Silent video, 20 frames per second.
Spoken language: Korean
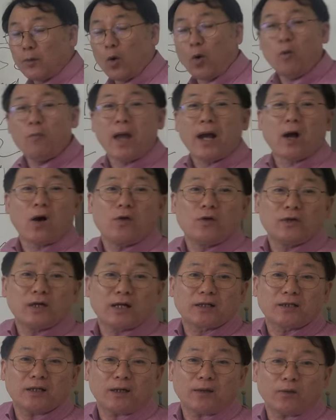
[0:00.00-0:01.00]
하면 오메가
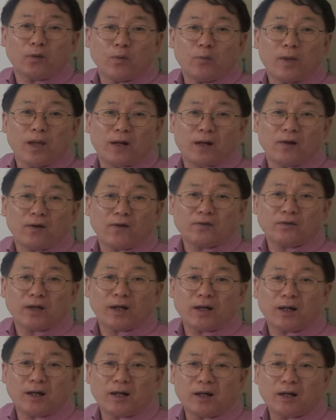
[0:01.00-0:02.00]
언약이에요. 오메가
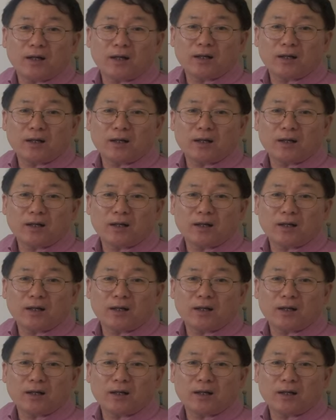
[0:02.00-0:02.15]
언약.